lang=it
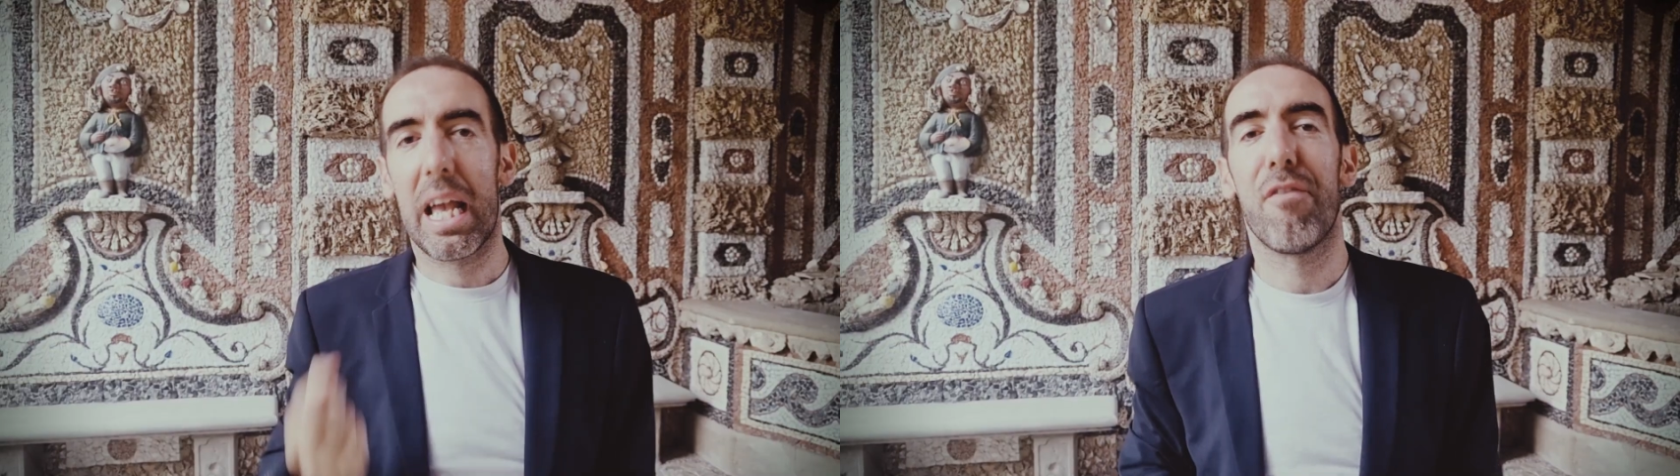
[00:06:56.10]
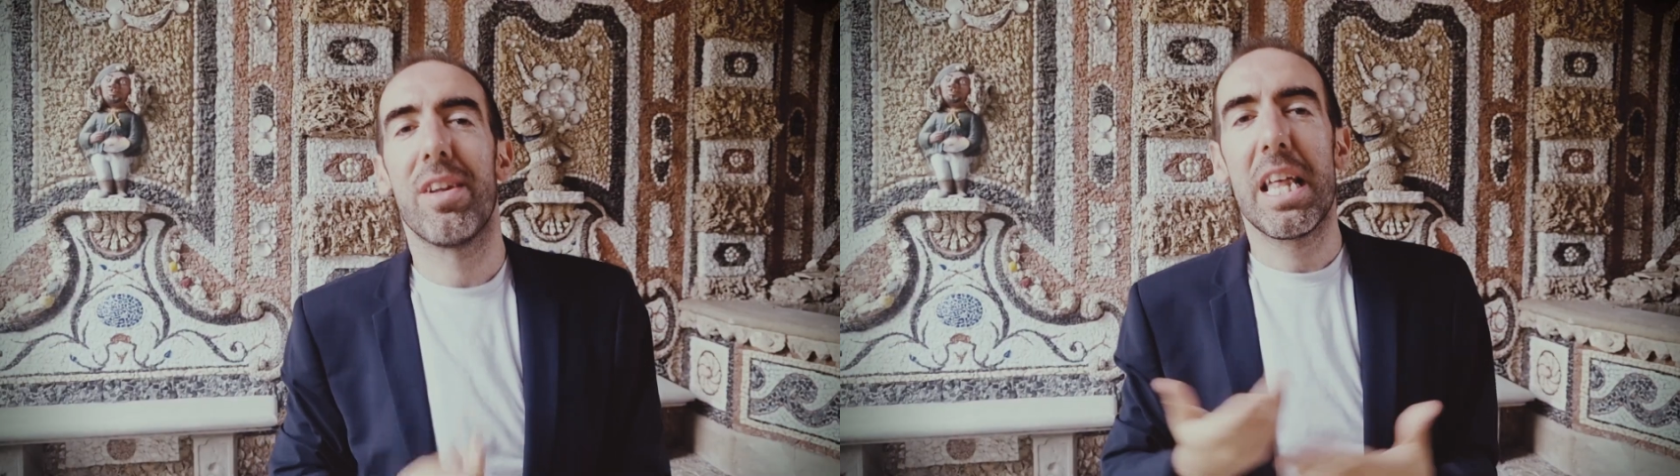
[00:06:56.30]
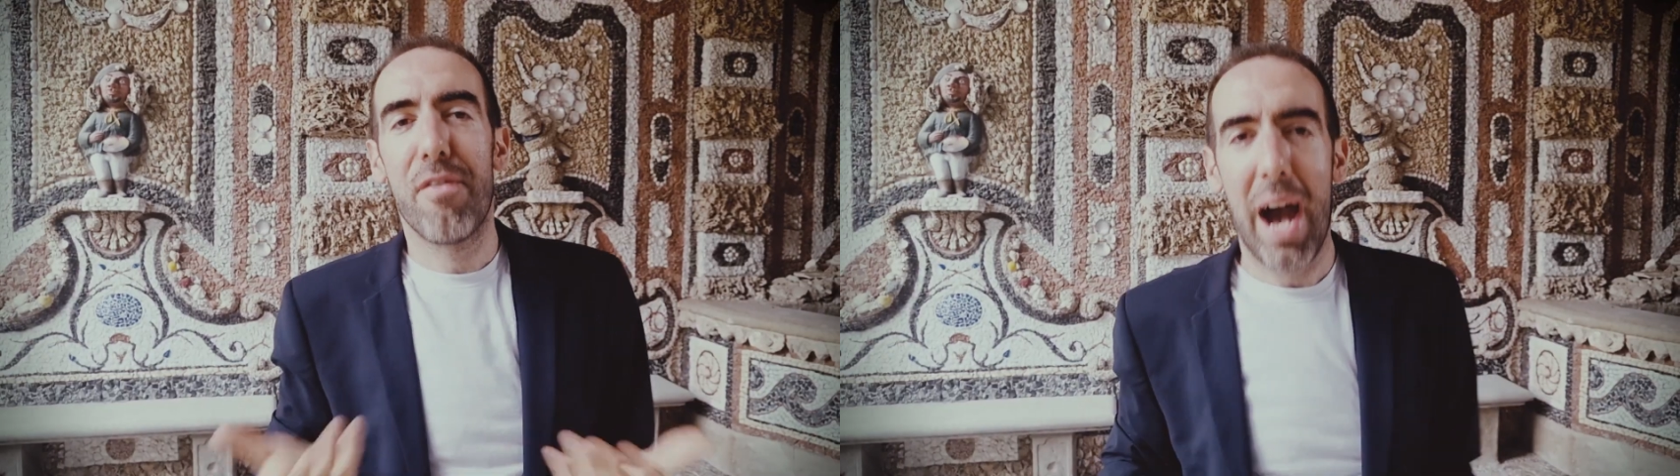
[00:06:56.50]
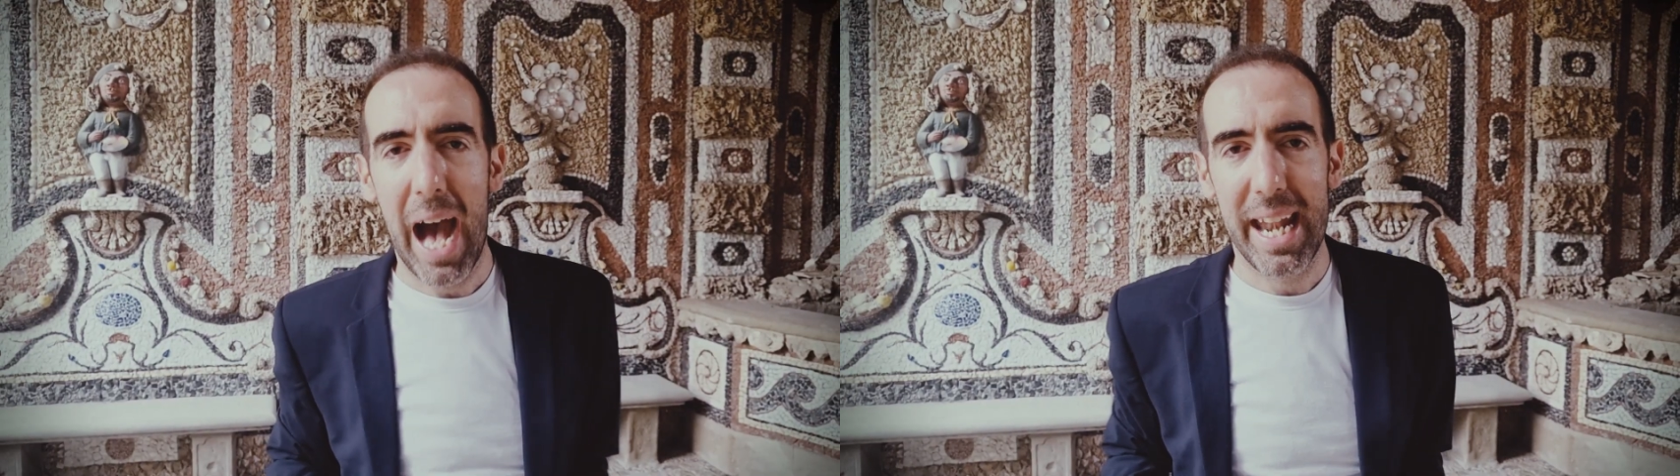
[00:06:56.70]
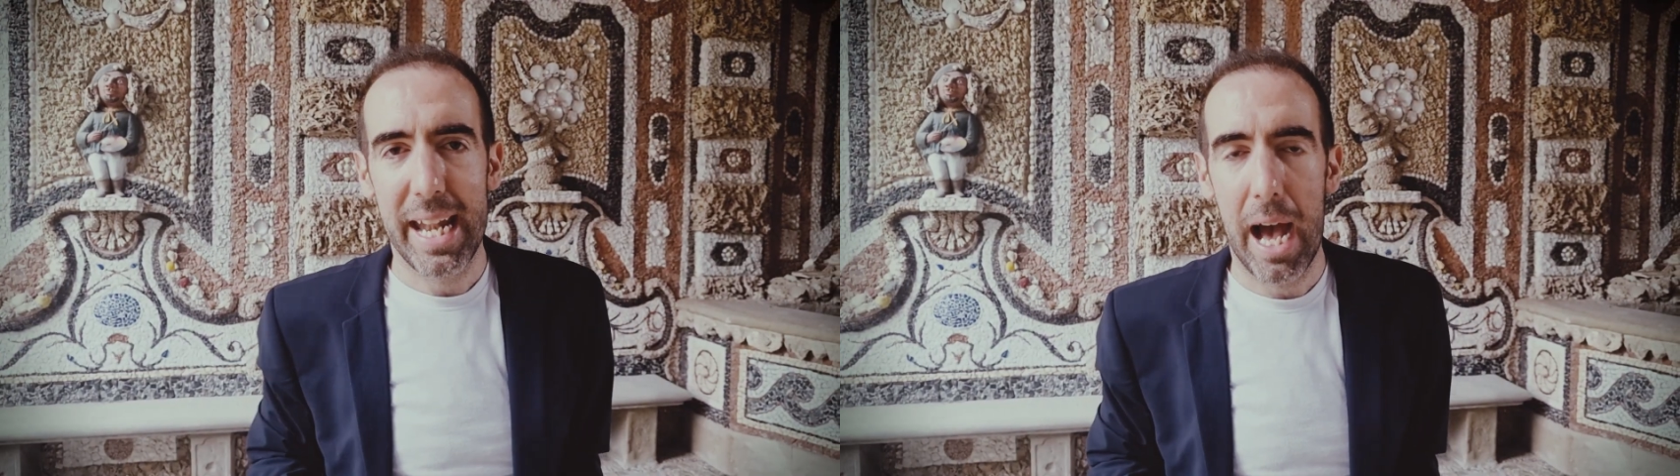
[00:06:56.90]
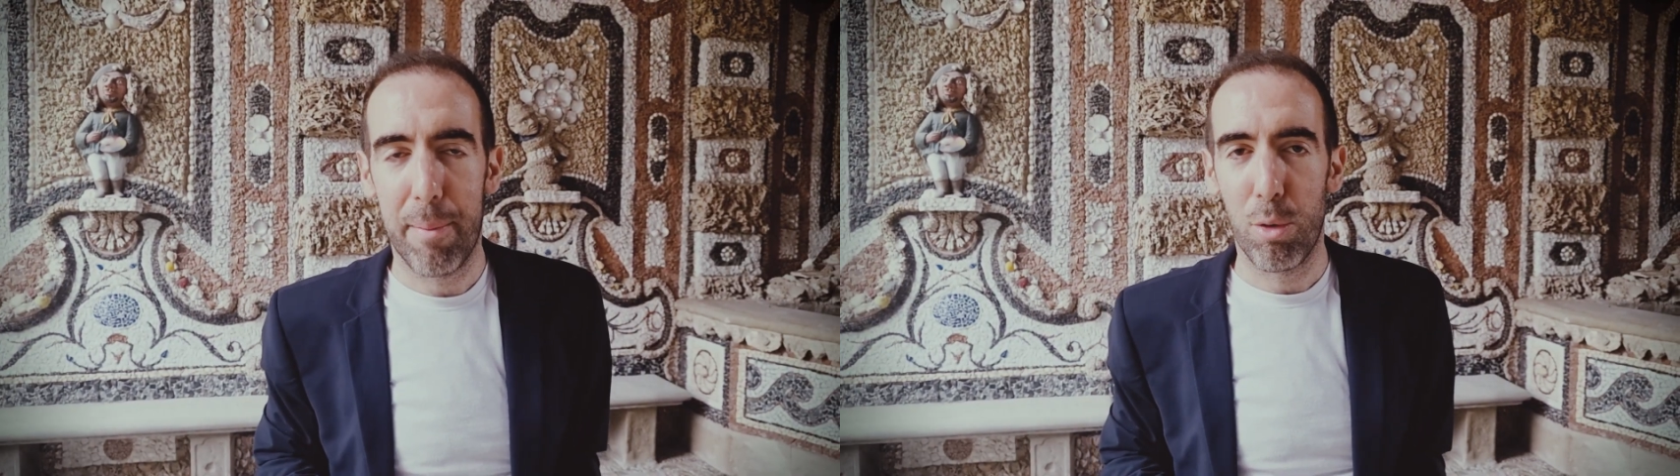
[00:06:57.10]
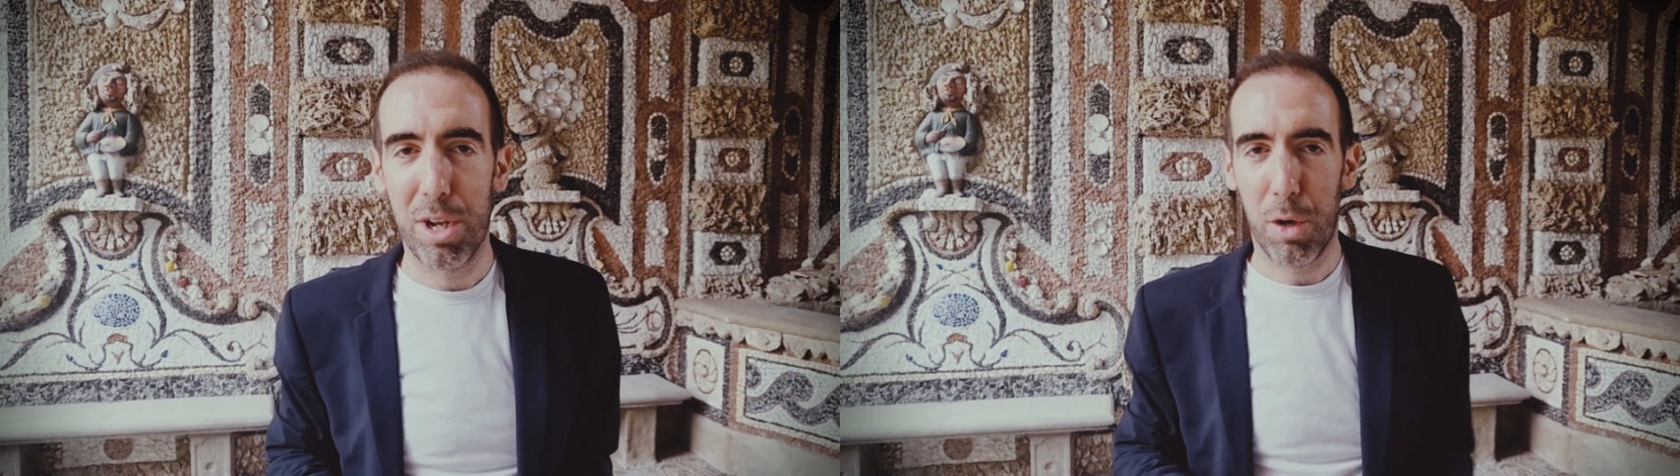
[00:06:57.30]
che vedeva a Napoli,